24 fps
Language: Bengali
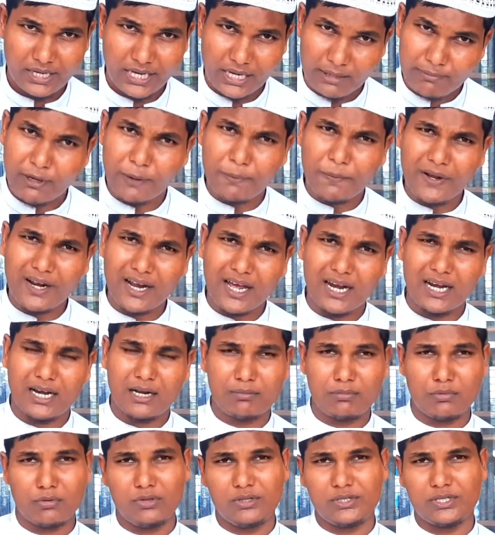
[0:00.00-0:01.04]
এ ব্যাপারে আল্লাহ
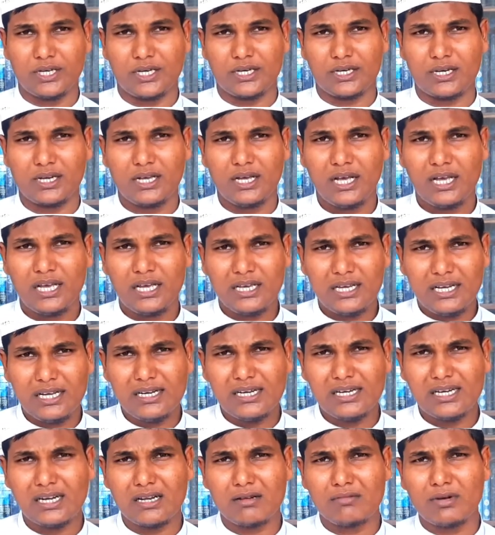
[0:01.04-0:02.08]
বলছেন
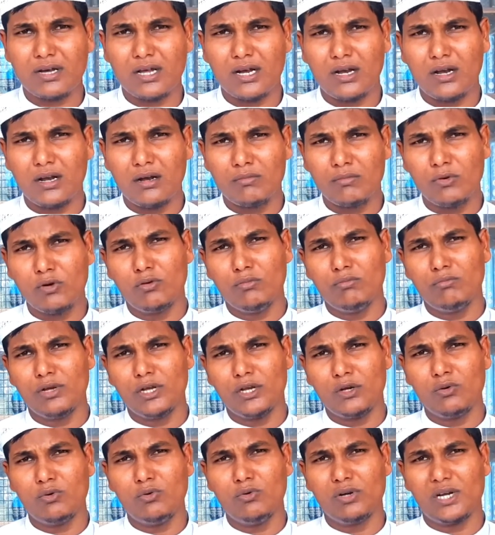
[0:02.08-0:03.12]
ইন্নামাল
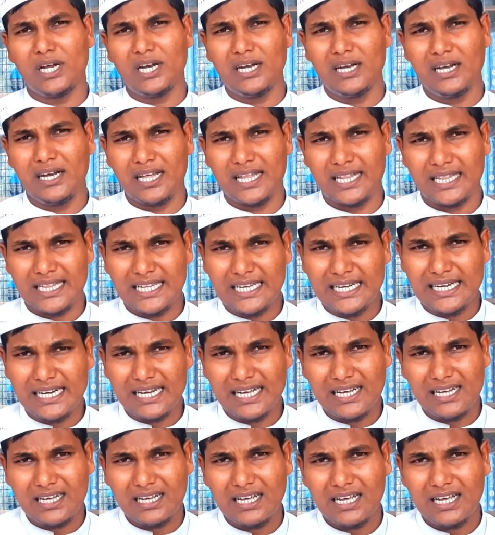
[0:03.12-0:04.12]
মুমিনুনাল্লাযিনা